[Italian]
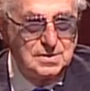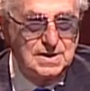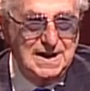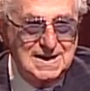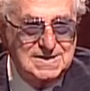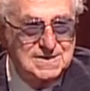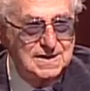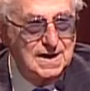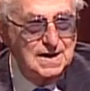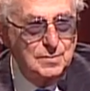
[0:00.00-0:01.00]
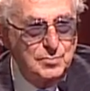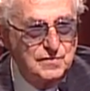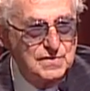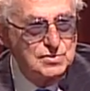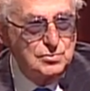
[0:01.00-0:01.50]
grazie al
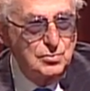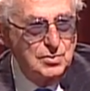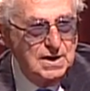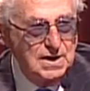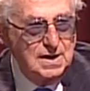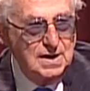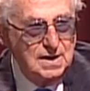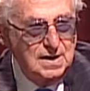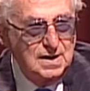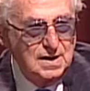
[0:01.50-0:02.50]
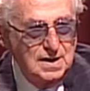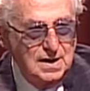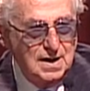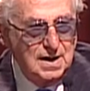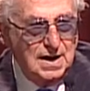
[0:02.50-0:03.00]
professore
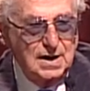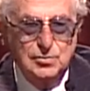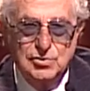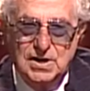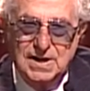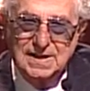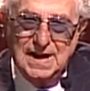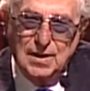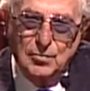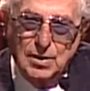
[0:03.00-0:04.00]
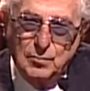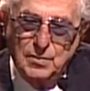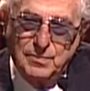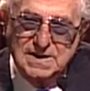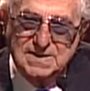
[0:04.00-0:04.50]
Aldo Celentano che è
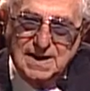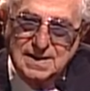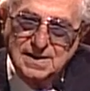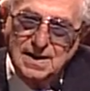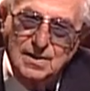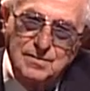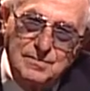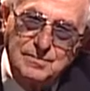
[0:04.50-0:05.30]
qui presente